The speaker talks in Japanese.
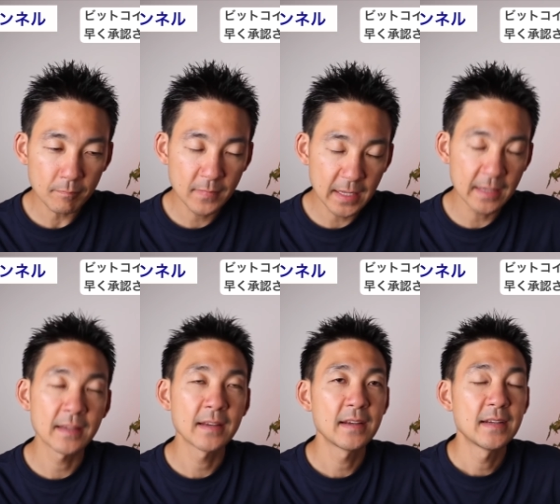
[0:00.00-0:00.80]
で、
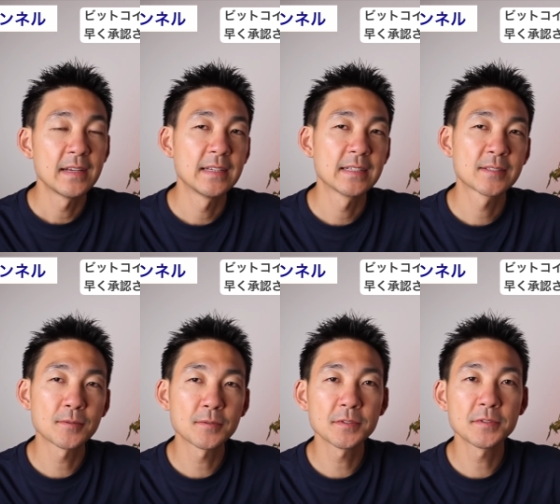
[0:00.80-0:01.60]

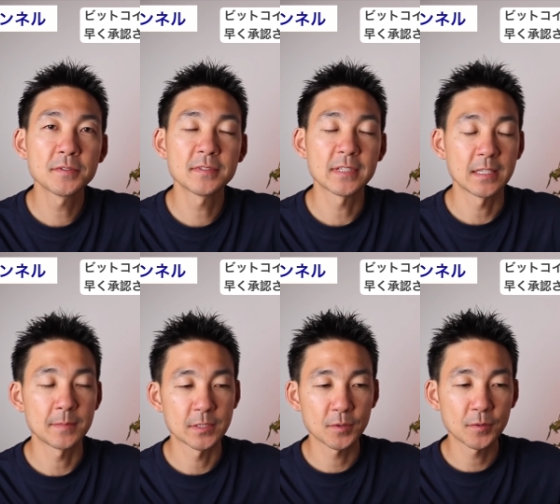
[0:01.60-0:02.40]
そういうふうな
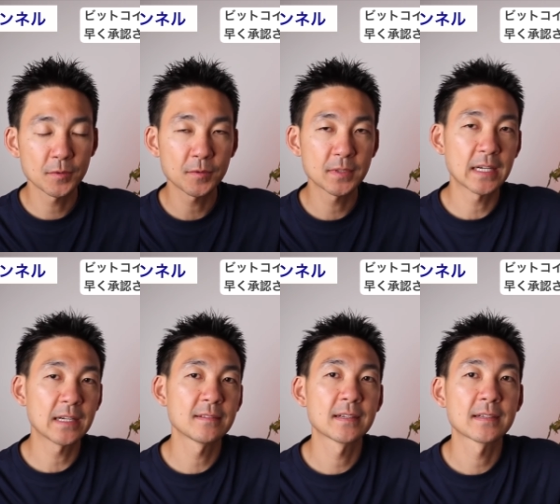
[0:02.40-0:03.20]
今状況にあ
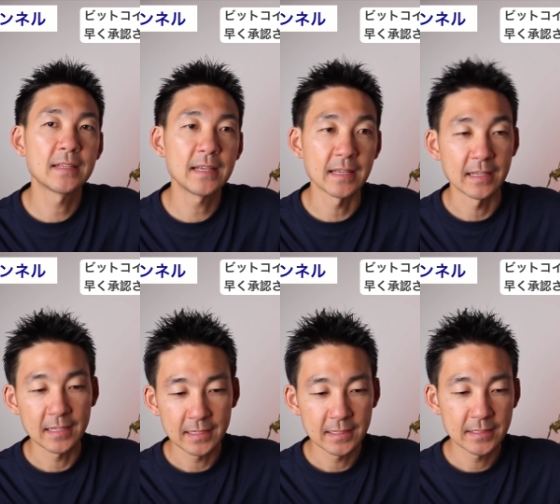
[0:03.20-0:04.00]
る中で、
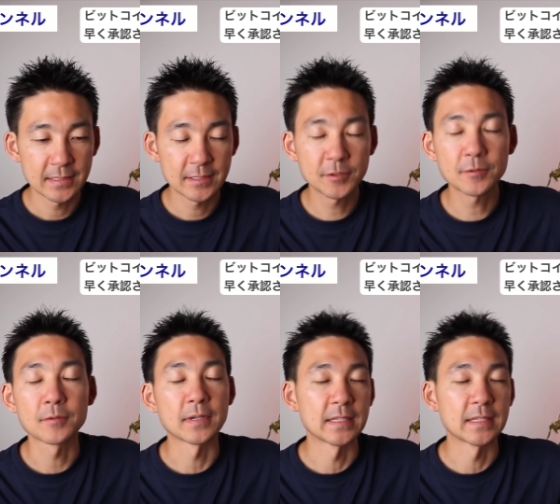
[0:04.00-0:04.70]
中国は